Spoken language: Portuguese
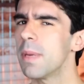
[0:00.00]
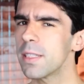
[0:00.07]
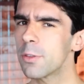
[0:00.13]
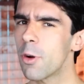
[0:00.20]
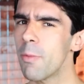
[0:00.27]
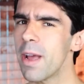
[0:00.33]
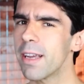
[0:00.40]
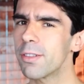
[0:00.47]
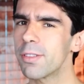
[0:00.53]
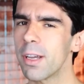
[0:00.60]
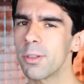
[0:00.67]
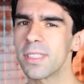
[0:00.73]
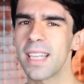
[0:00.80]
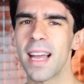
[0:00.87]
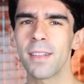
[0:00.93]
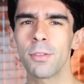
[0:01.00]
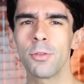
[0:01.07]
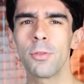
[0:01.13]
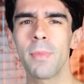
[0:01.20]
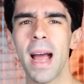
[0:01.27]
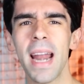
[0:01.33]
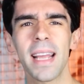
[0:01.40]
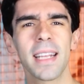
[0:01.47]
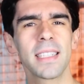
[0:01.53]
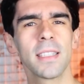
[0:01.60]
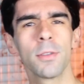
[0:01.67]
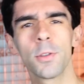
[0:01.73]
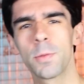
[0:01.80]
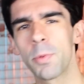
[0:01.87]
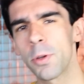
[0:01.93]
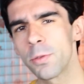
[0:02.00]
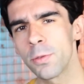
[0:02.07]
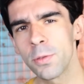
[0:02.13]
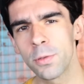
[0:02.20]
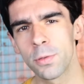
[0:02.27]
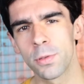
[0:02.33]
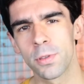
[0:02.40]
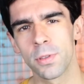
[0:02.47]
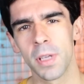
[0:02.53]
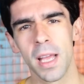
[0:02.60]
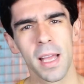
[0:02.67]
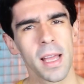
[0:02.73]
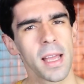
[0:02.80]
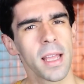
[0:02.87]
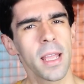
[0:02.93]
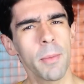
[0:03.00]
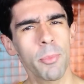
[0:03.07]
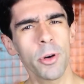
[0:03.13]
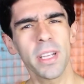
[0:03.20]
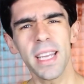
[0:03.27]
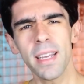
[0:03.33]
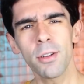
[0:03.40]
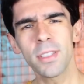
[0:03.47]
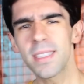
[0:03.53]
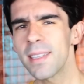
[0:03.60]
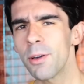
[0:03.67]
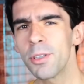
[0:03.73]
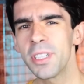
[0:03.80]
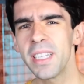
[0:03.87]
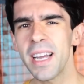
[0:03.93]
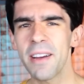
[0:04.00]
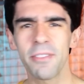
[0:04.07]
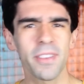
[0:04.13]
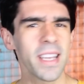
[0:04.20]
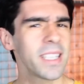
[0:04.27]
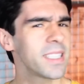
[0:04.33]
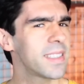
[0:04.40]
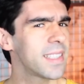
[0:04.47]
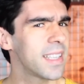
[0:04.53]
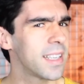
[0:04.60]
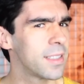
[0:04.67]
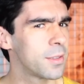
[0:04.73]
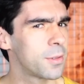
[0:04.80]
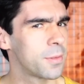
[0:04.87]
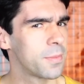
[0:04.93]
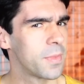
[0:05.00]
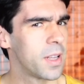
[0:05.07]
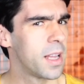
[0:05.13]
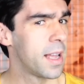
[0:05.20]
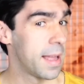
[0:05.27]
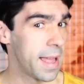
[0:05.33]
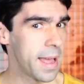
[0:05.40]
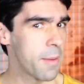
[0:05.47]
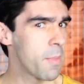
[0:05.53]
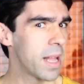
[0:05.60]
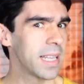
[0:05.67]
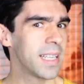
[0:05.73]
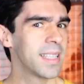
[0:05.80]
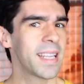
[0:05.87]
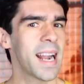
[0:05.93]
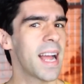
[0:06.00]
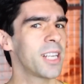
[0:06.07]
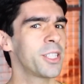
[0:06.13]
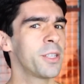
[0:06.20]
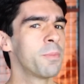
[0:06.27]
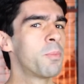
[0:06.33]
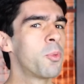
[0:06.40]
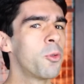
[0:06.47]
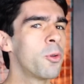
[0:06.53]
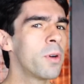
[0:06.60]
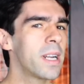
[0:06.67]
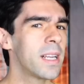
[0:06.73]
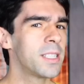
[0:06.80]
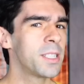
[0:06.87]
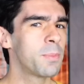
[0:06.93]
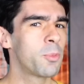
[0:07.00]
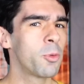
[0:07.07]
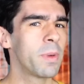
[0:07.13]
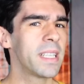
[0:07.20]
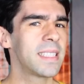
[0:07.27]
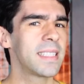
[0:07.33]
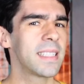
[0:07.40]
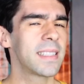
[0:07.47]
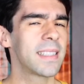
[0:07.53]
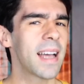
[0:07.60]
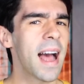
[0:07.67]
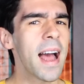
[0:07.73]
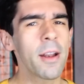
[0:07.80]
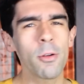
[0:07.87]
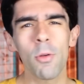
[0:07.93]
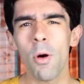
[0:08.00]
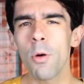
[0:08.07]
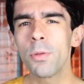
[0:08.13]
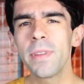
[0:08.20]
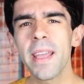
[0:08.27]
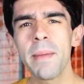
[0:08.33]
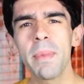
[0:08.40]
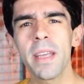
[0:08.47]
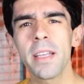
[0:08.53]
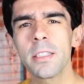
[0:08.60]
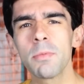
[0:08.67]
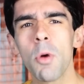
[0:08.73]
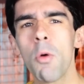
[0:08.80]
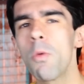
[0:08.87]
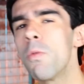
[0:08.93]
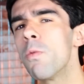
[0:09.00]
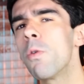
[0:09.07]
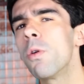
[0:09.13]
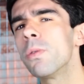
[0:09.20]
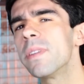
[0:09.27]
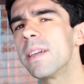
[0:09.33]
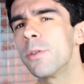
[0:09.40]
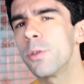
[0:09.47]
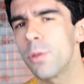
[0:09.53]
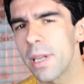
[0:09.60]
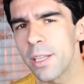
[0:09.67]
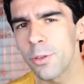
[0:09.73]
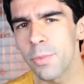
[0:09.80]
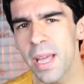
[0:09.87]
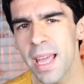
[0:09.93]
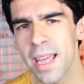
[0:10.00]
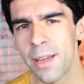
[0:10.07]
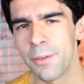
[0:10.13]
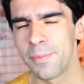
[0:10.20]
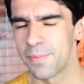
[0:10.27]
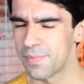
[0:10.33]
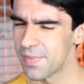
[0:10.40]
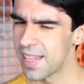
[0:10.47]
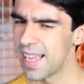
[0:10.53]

Mas como é que isso é usado no marketing nos produtos? E por que, que nostalgia vende tanto? É malandragem pura de publicitário ou tem mesmo algum conteúdo ali no meio?